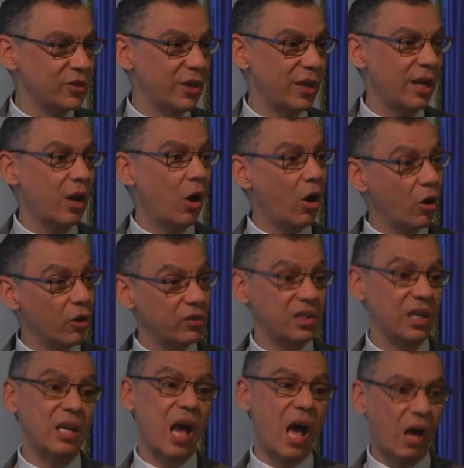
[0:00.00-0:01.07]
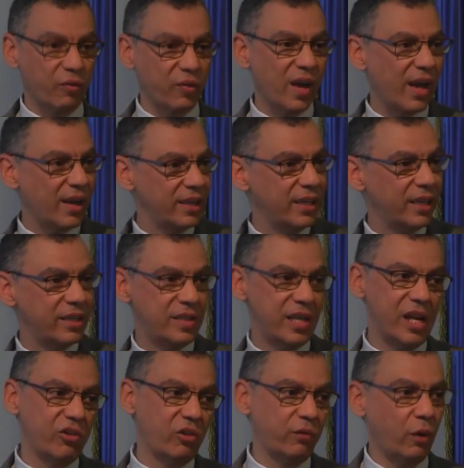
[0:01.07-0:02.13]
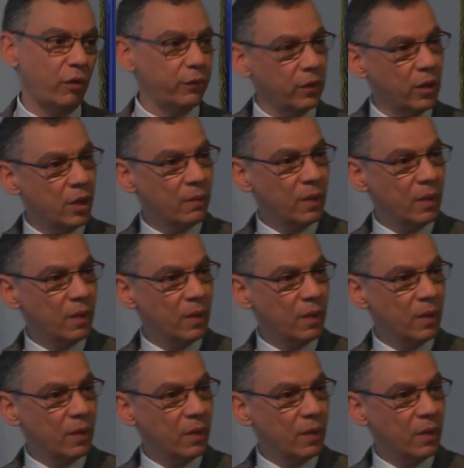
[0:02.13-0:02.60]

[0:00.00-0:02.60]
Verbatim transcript: sondern auch aus der Nachfrage in der Gesellschaft auf,